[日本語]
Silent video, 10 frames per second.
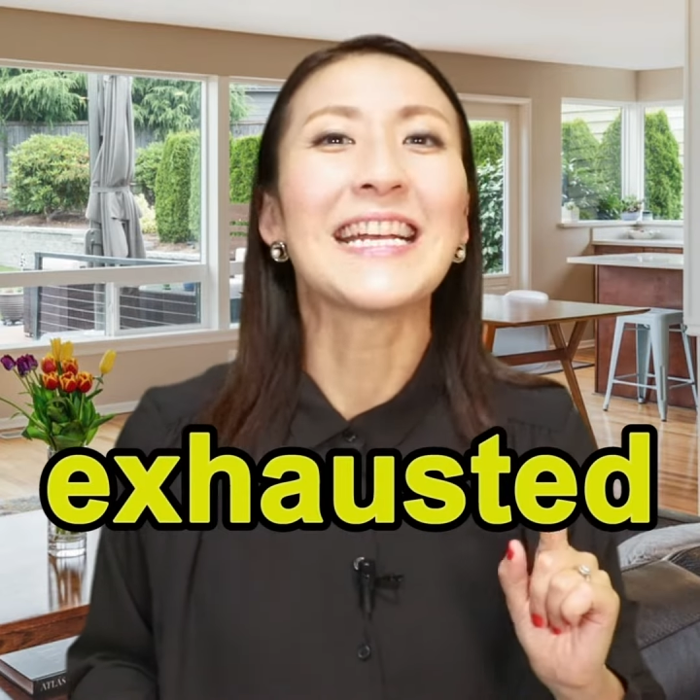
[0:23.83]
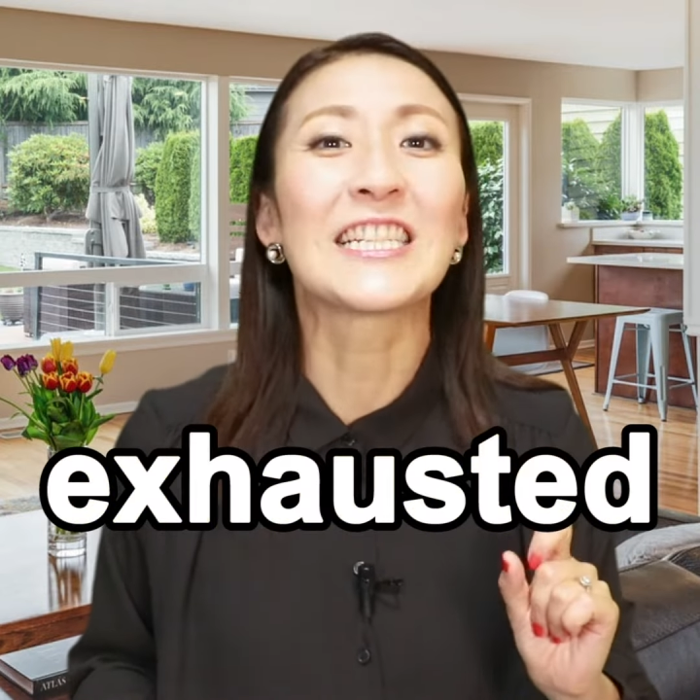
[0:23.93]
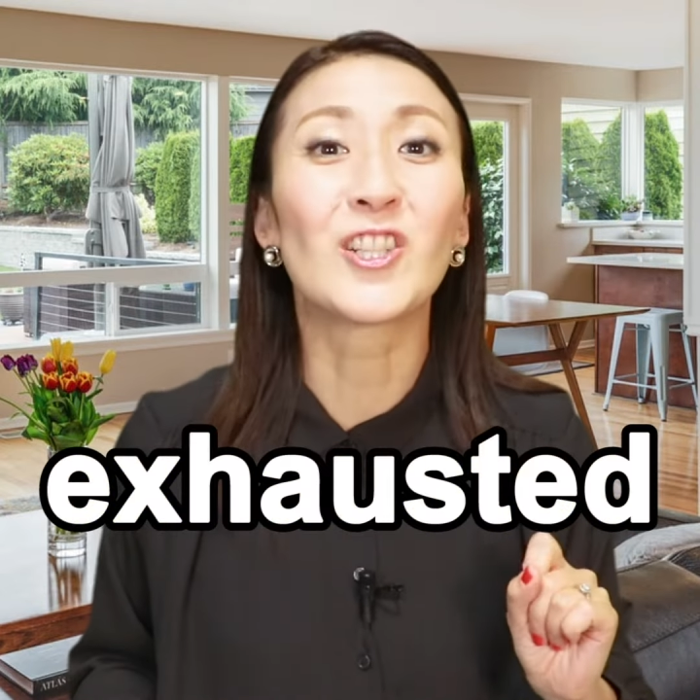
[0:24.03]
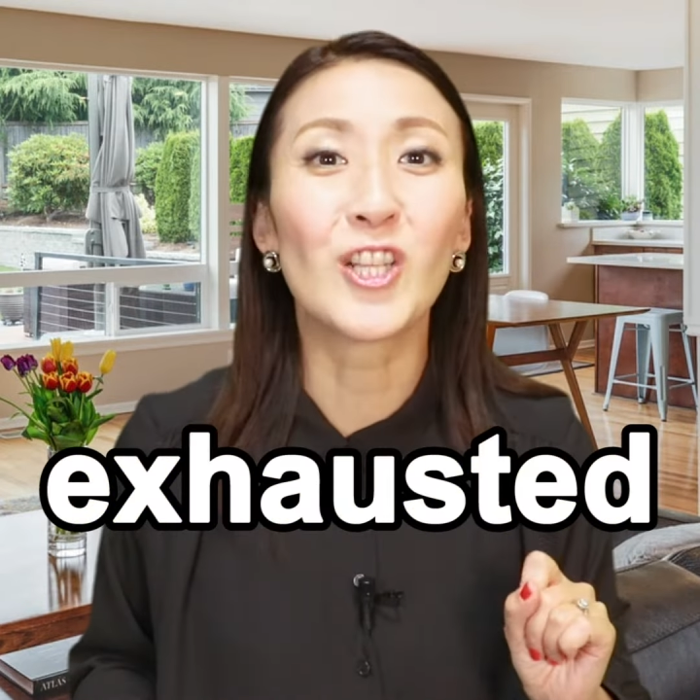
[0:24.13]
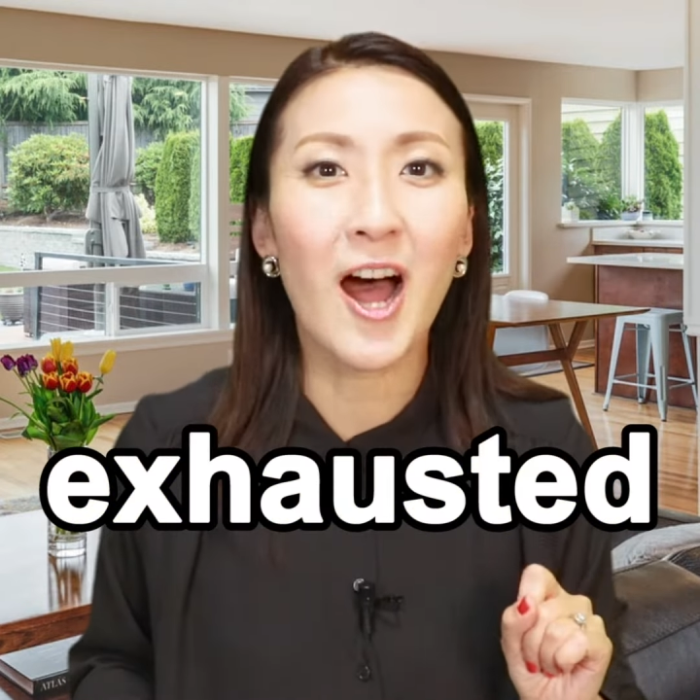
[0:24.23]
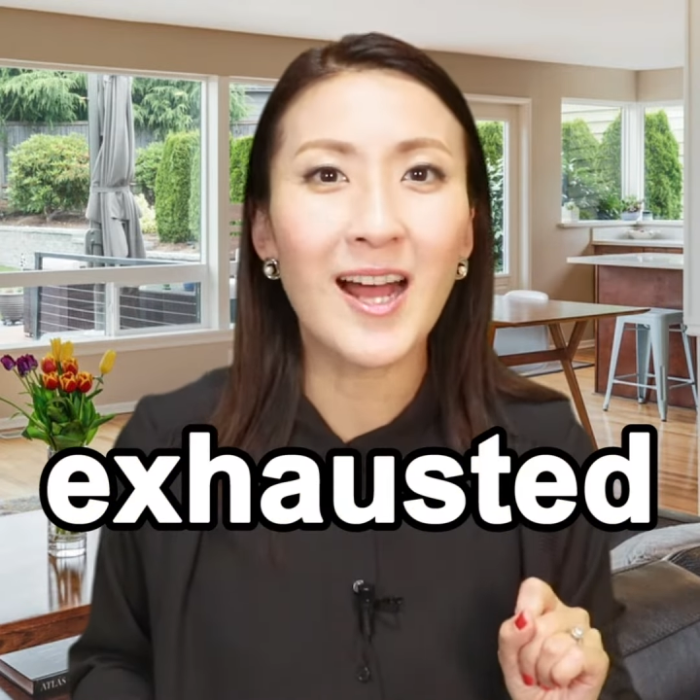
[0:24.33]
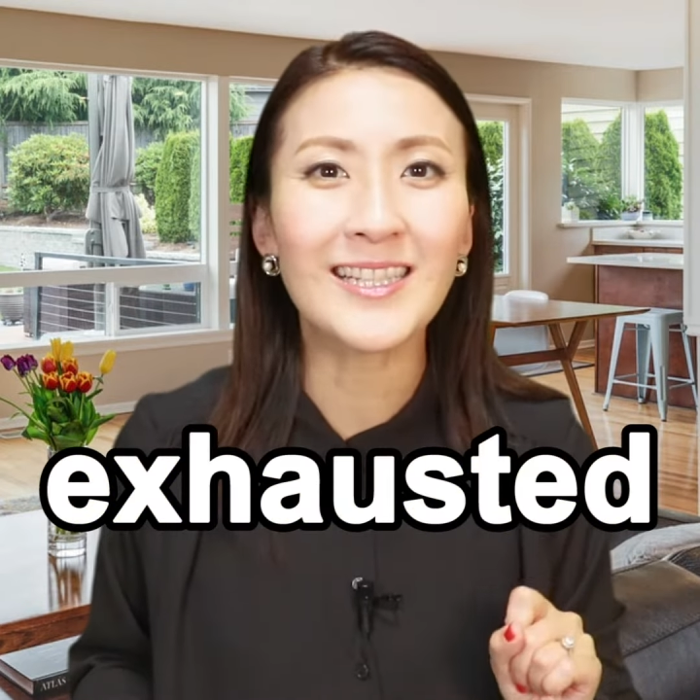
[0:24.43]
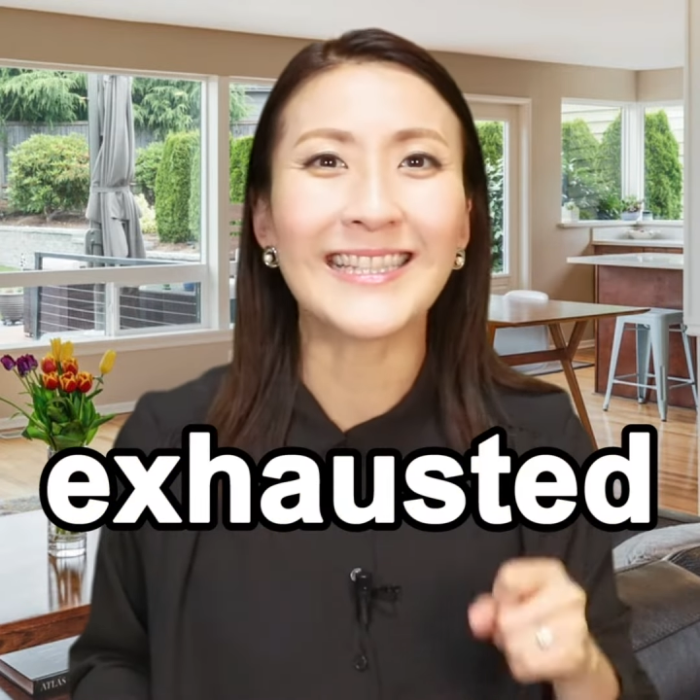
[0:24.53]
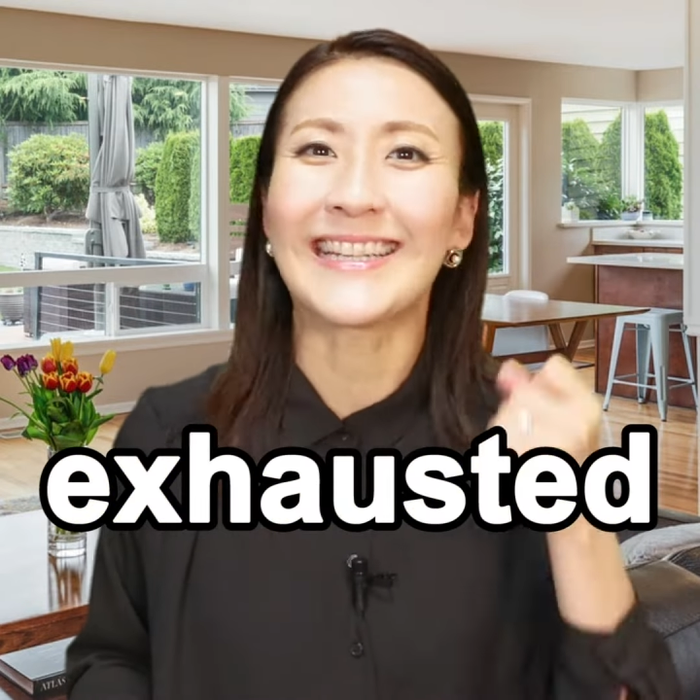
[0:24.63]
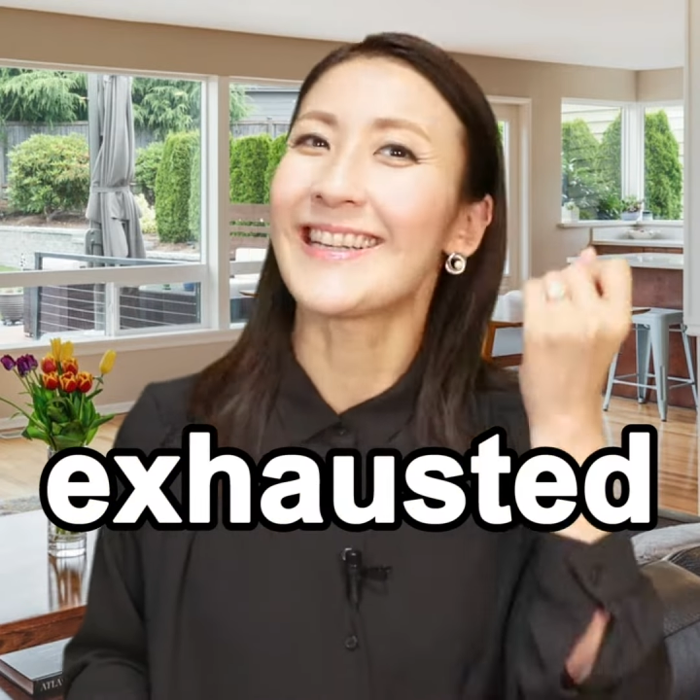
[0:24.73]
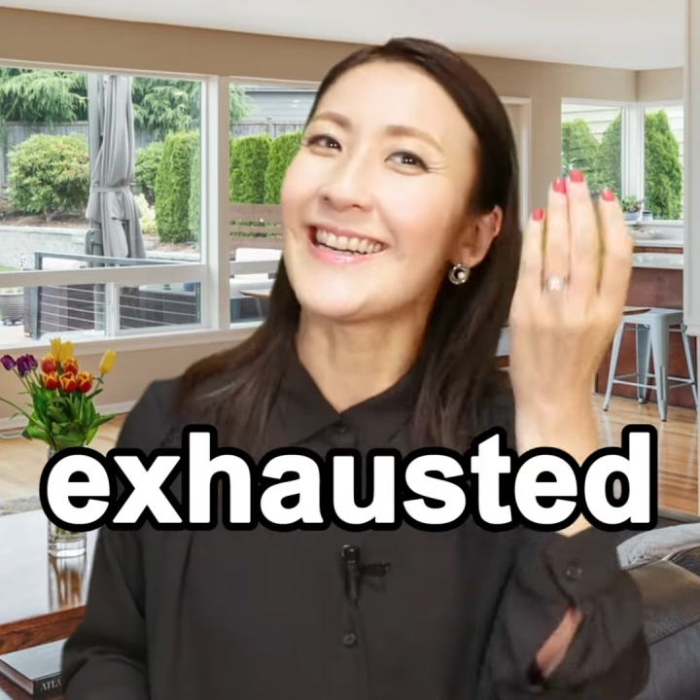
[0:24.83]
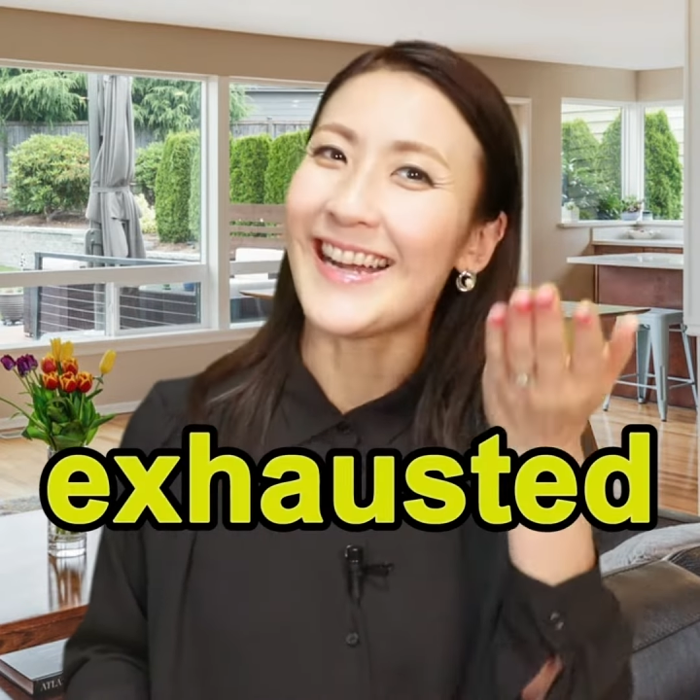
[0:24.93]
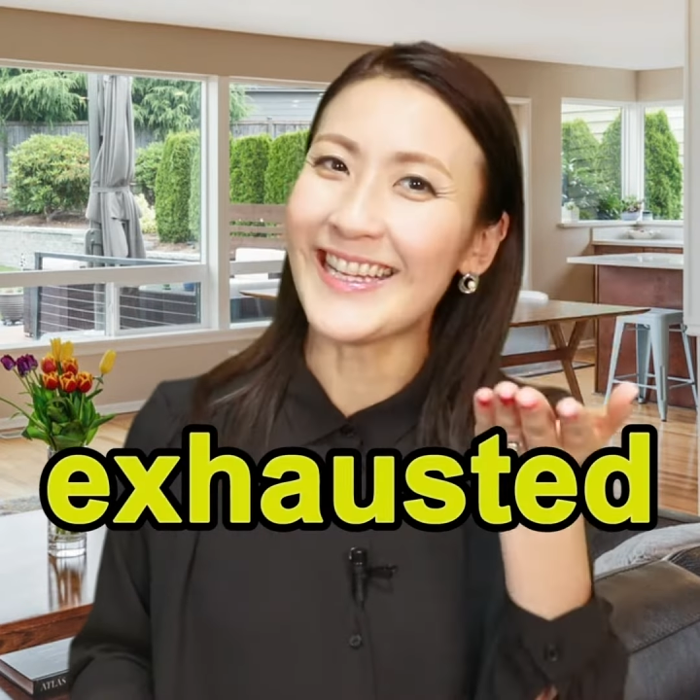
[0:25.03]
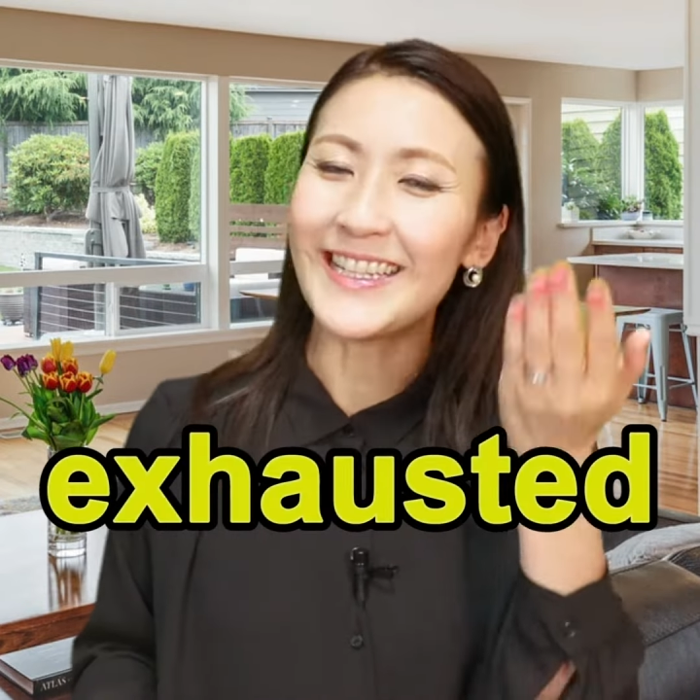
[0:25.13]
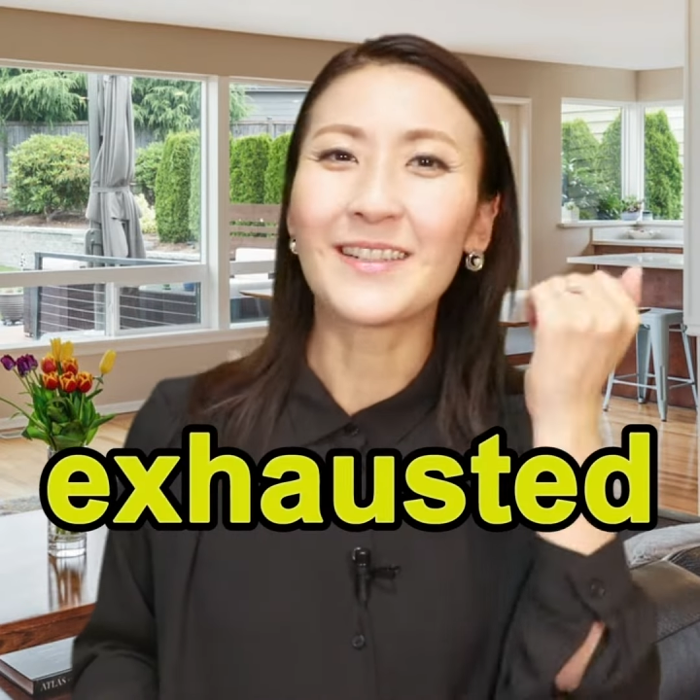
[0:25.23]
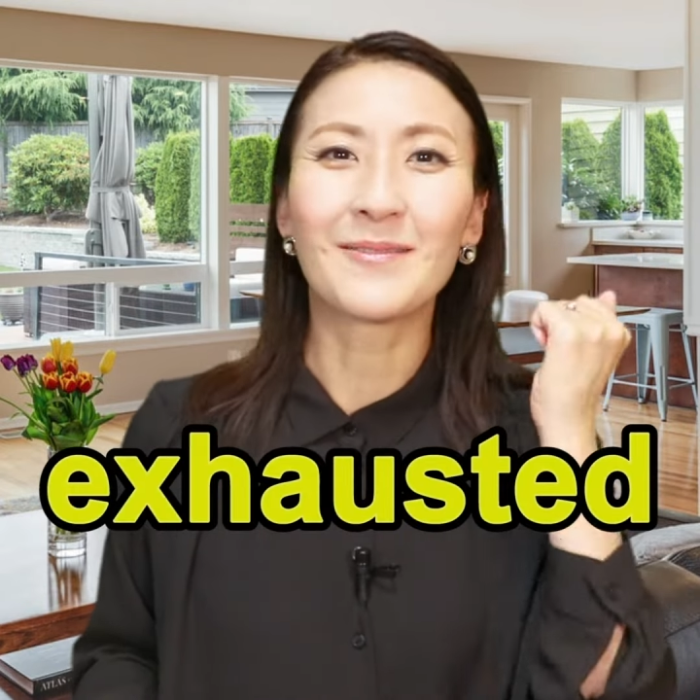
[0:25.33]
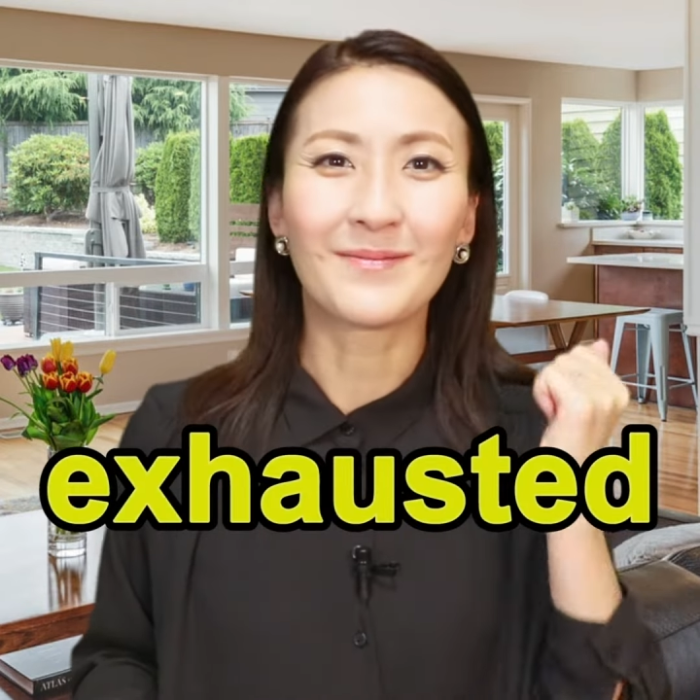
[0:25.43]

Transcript: exhausted はい。